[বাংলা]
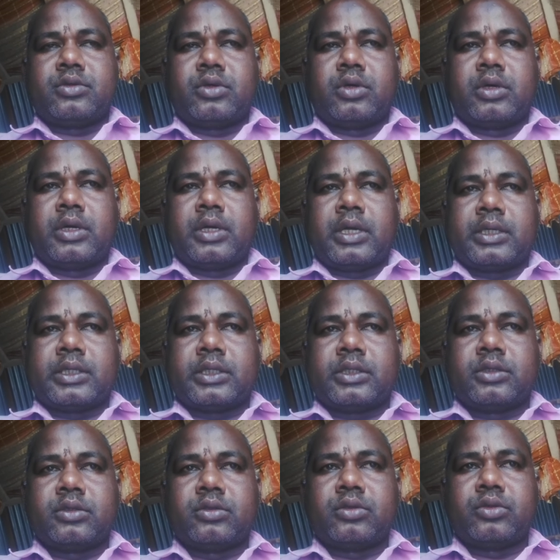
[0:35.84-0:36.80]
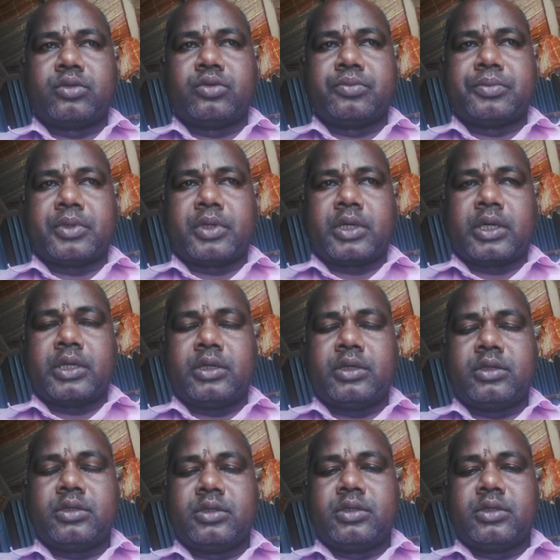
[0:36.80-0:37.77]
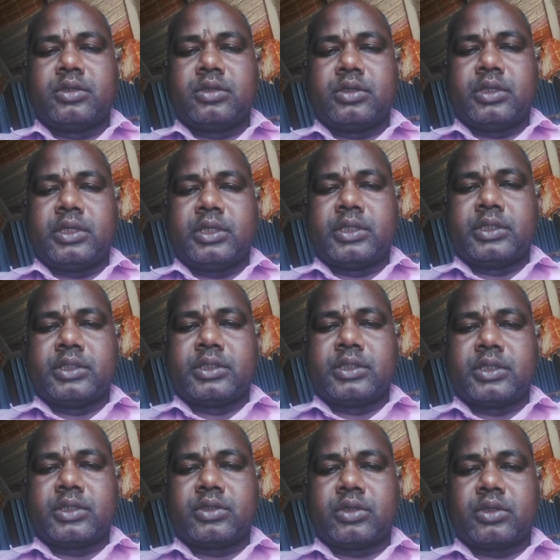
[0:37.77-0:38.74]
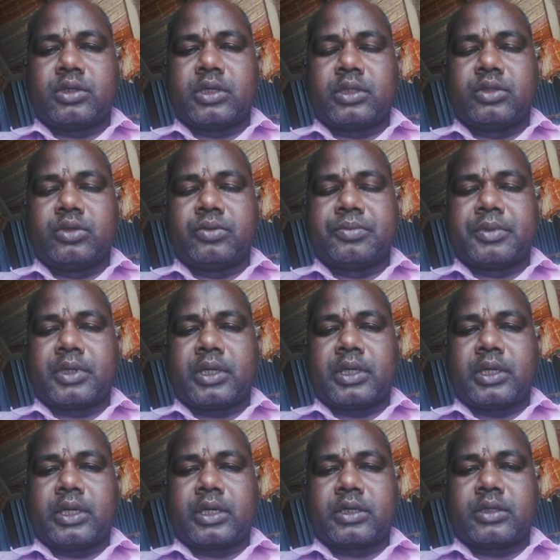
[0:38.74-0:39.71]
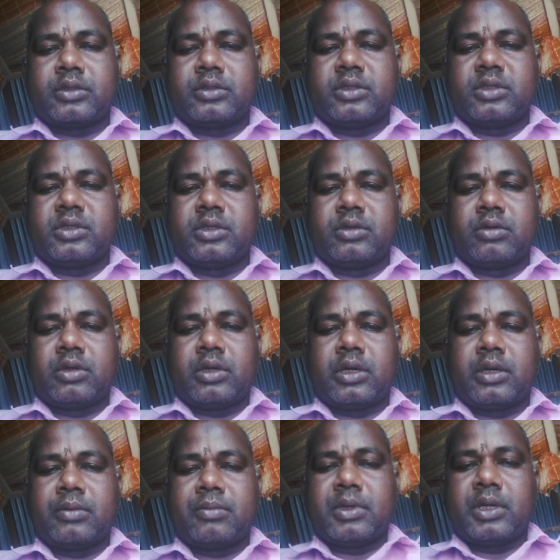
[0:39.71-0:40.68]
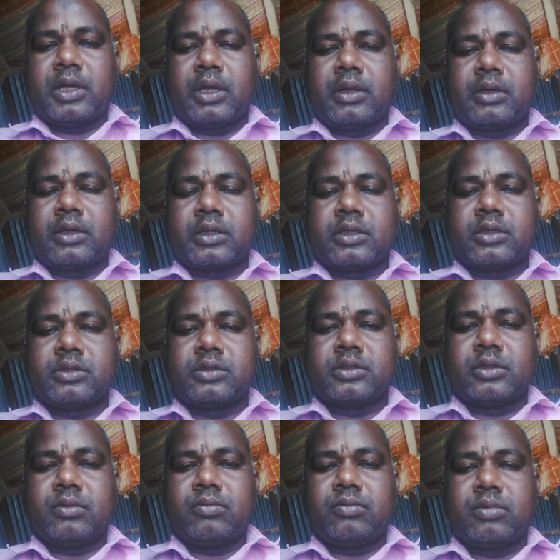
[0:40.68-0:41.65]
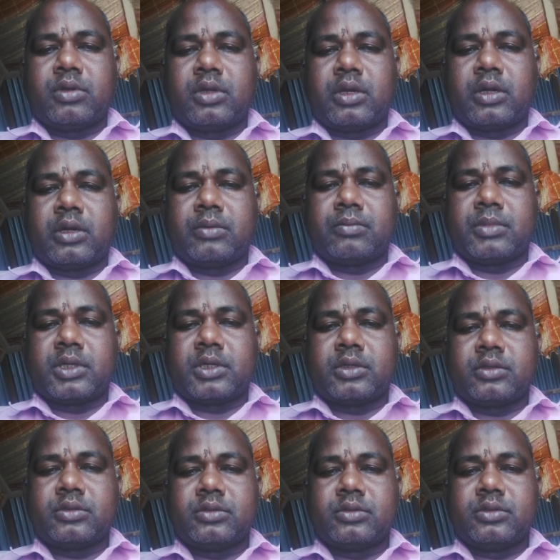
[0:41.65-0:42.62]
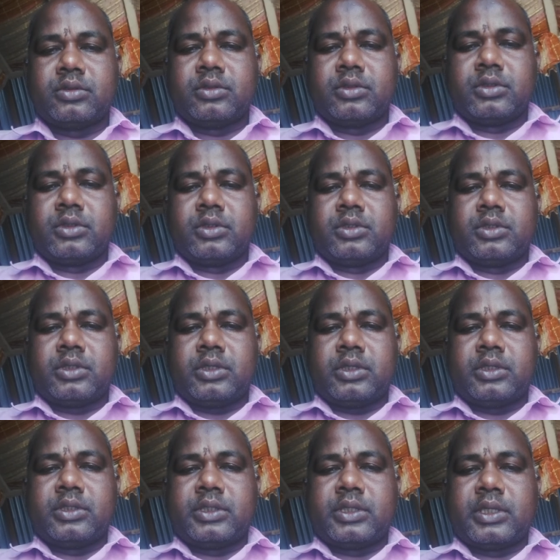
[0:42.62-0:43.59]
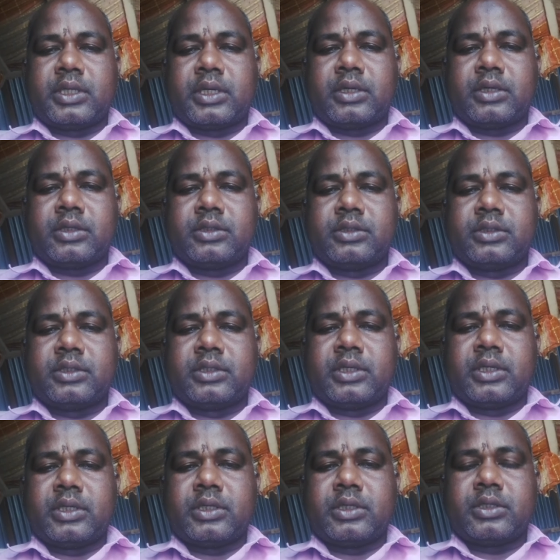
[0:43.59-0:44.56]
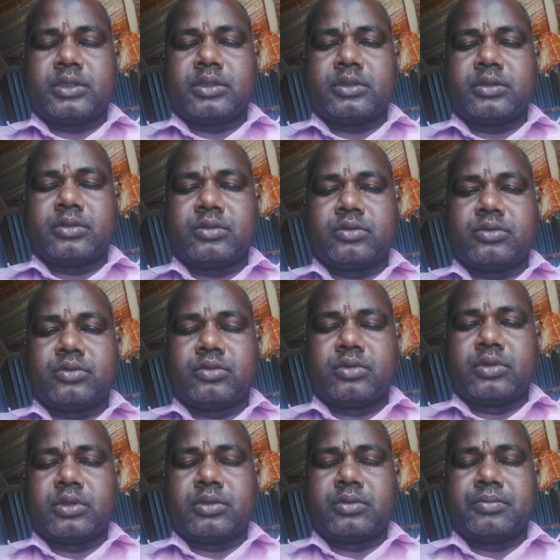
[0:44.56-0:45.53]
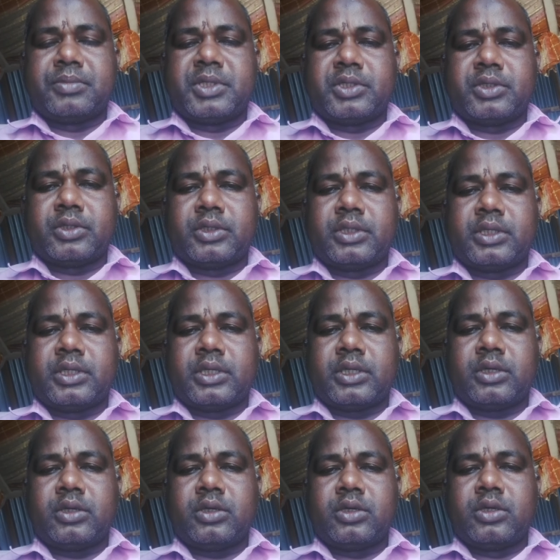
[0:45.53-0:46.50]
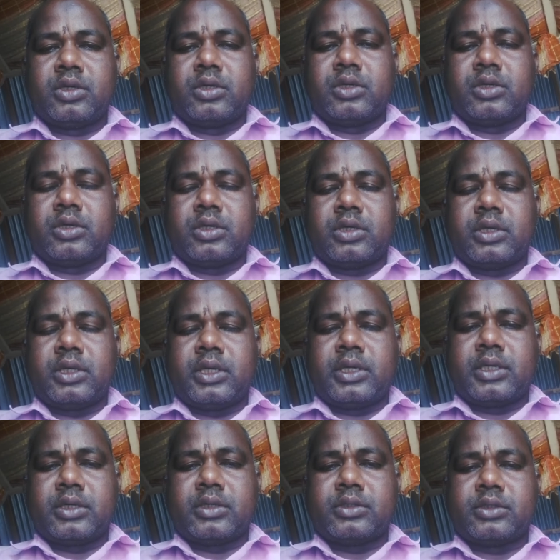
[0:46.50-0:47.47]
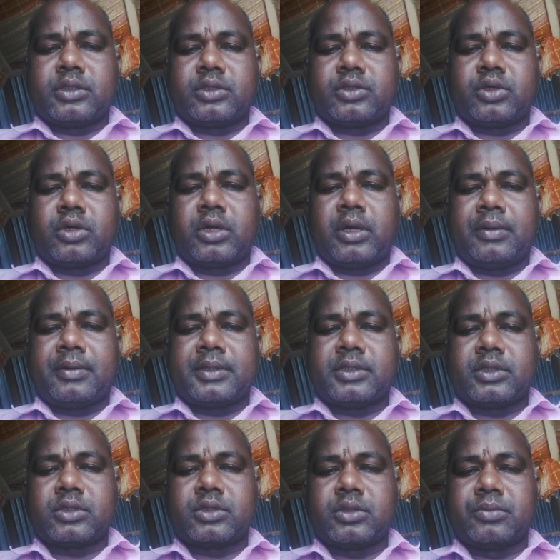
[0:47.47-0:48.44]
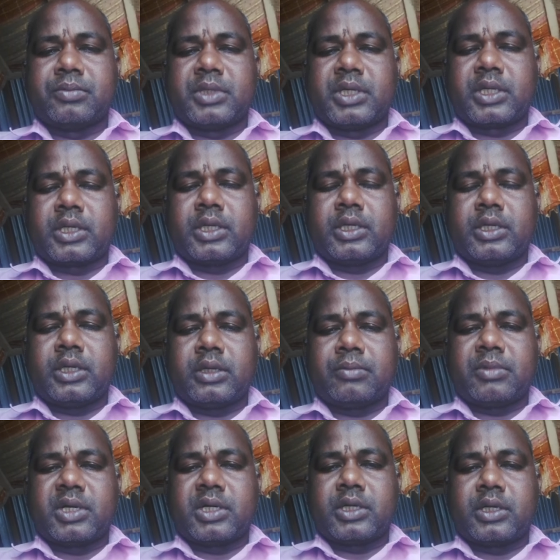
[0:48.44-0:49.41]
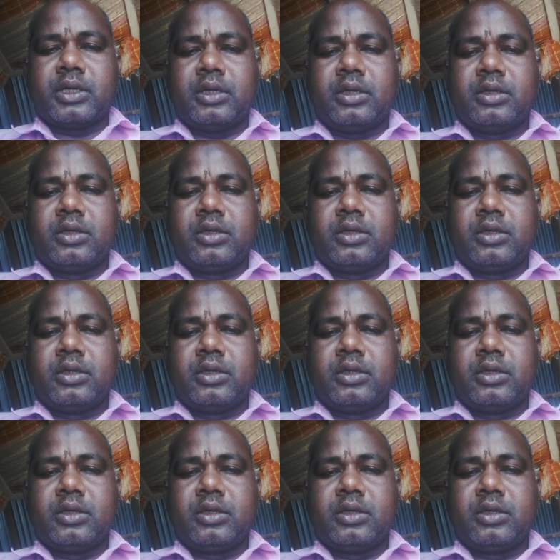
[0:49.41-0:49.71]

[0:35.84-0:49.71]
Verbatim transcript: সংখ্যা সাধারণত দুই প্রকার ইংরেজিতে সংখ্যা দুই প্রকার একটা হচ্ছে সিঙ্গুলার নাম্বার আর একটা হচ্ছে প্লোরাল নাম্বার যেটা যে কোনো বিষয় দিয়ে এটা হচ্ছে সংখ্যাবাচক শব্দ আর কি নাম্বারটা